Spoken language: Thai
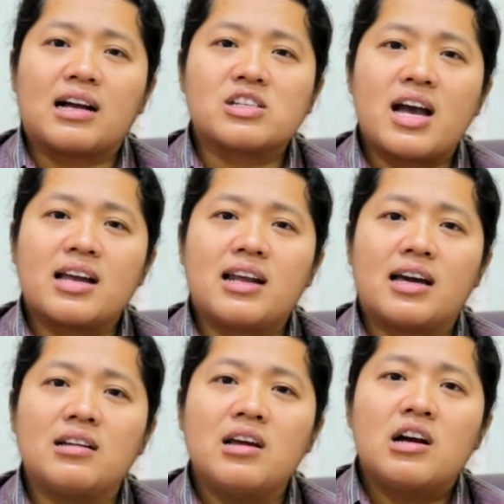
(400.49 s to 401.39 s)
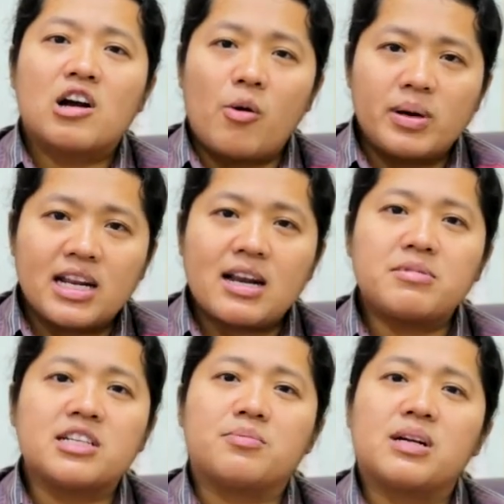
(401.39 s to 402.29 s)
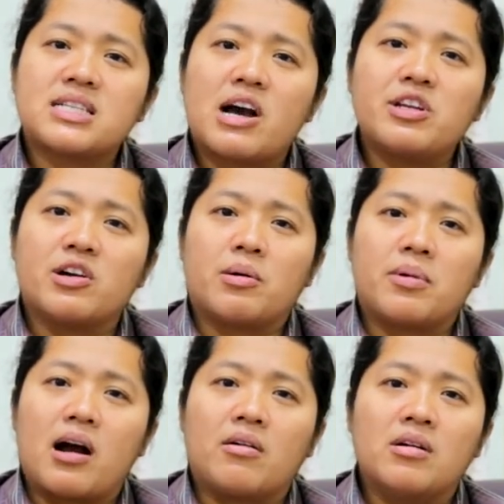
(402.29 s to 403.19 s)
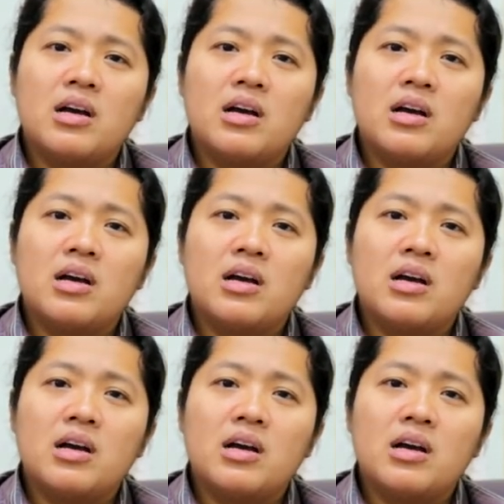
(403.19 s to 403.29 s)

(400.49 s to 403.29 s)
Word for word: ต่างชาตินั้น เขาไม่ได้นับถือพระเจ้าเดียวกับเรา